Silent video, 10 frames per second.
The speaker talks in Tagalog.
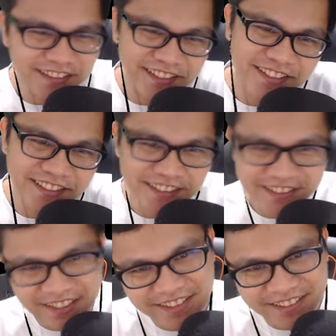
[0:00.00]
tang
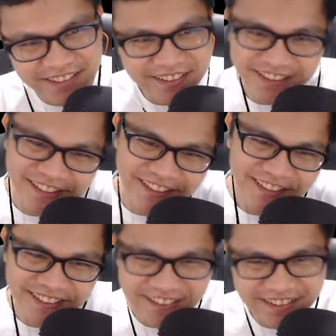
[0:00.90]
tang
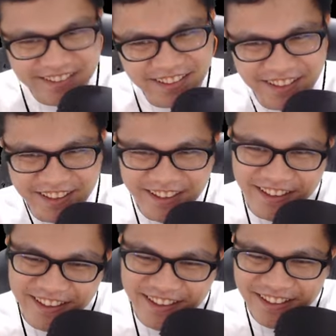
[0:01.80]
tang.
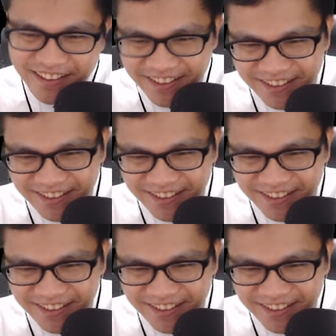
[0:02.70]
Hey!